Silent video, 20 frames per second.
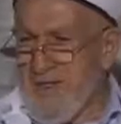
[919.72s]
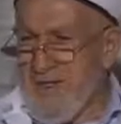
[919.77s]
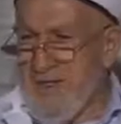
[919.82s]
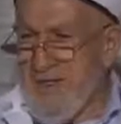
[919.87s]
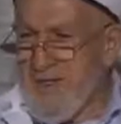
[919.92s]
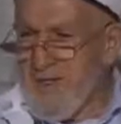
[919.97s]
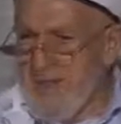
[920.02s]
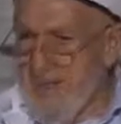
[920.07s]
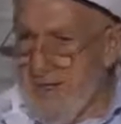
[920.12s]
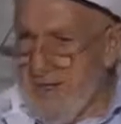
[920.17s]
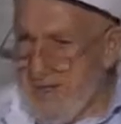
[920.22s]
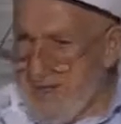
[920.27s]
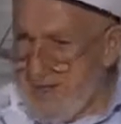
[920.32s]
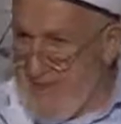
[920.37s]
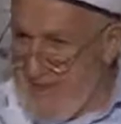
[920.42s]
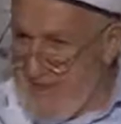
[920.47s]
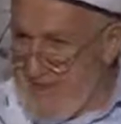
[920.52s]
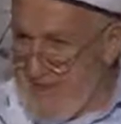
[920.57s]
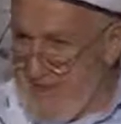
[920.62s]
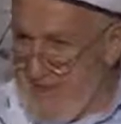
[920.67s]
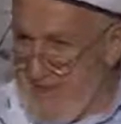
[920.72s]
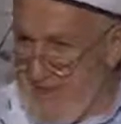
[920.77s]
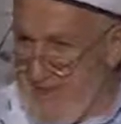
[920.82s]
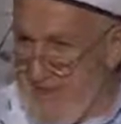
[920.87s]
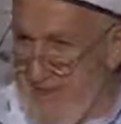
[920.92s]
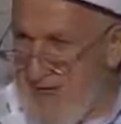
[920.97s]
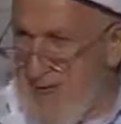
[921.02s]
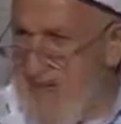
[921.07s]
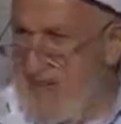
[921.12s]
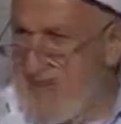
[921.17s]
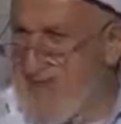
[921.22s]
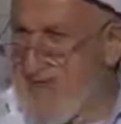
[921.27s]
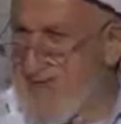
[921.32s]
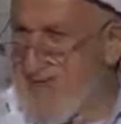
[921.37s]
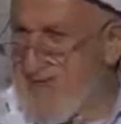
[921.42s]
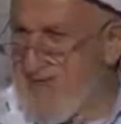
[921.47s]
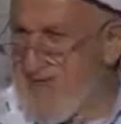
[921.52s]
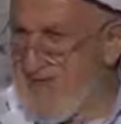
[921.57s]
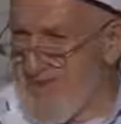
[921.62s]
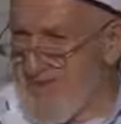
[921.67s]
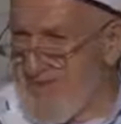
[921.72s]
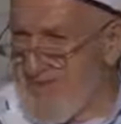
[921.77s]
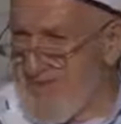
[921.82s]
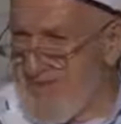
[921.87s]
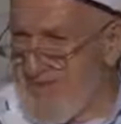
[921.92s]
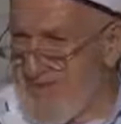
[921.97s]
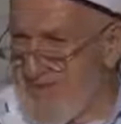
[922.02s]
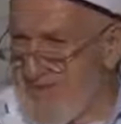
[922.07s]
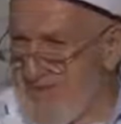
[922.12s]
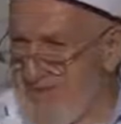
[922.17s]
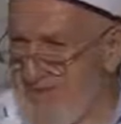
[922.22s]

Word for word: ezberleyeceksin, her gün okuyacaksın.